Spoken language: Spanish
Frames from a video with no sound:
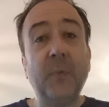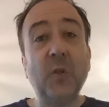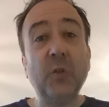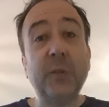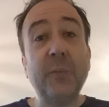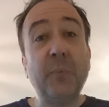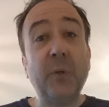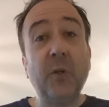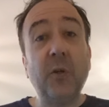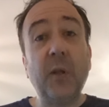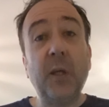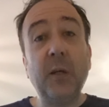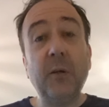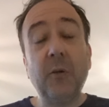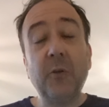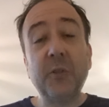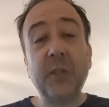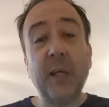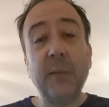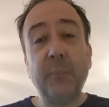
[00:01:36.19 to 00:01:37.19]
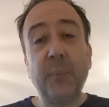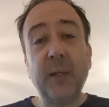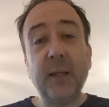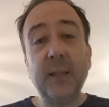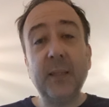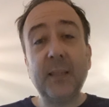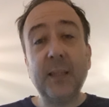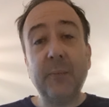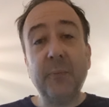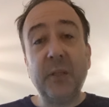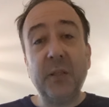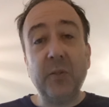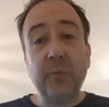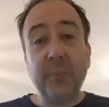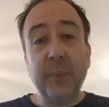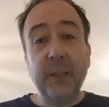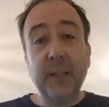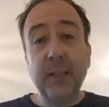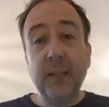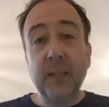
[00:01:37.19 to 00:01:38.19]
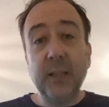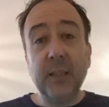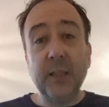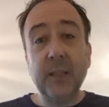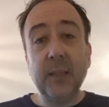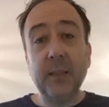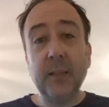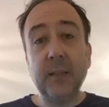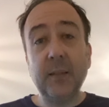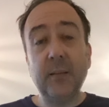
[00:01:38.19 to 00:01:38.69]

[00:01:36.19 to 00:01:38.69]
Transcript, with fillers: yo siempre lo digo, los IPAs a mí no me, eh,